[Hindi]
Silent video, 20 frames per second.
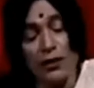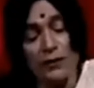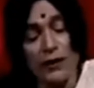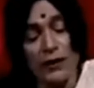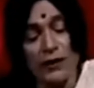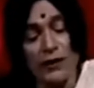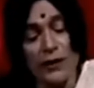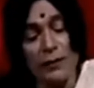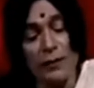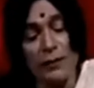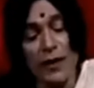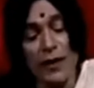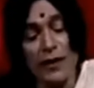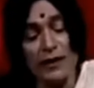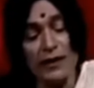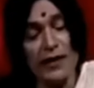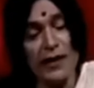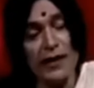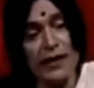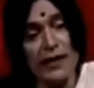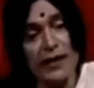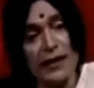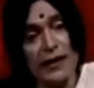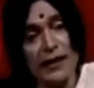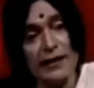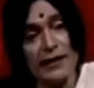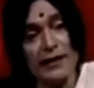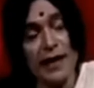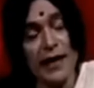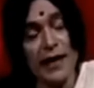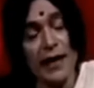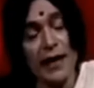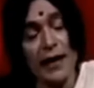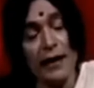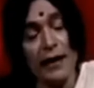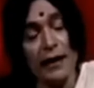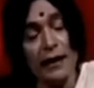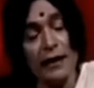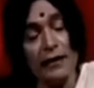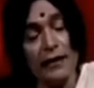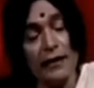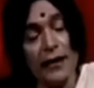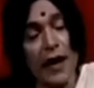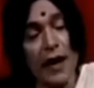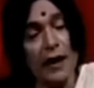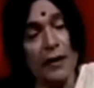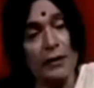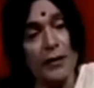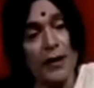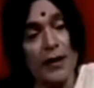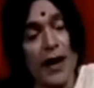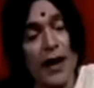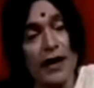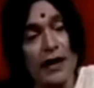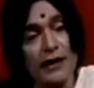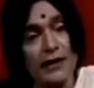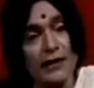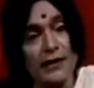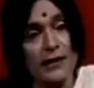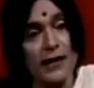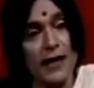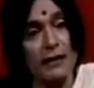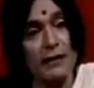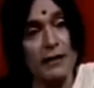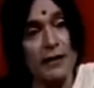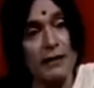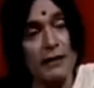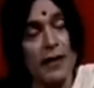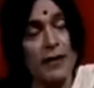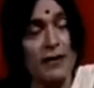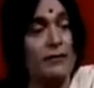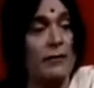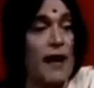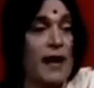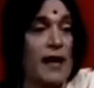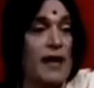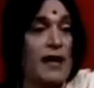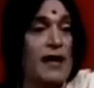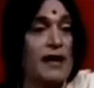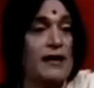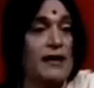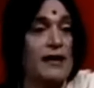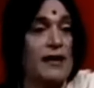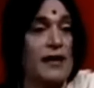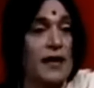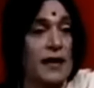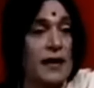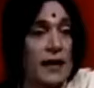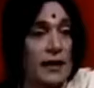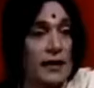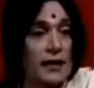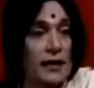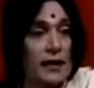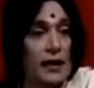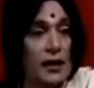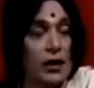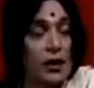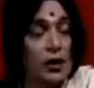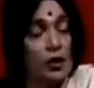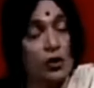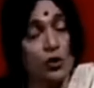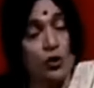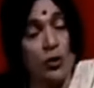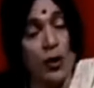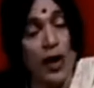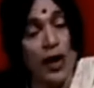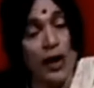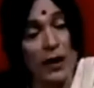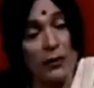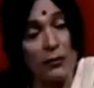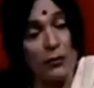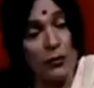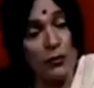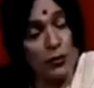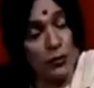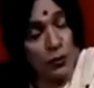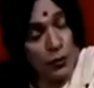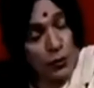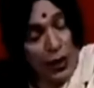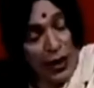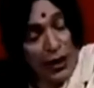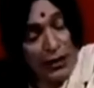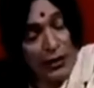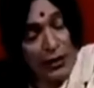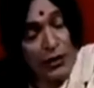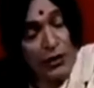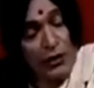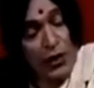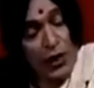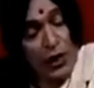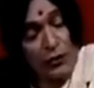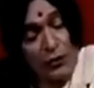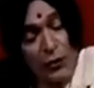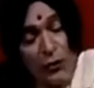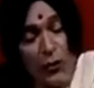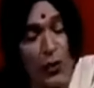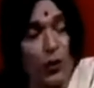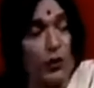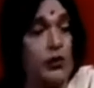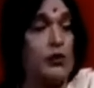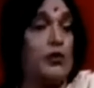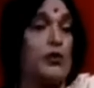देखो अनवर जब मैं दिल्ली से यहाँ पर आई इस्लामाबाद बारह घंटे लगे तुम्हारा देश जो है वो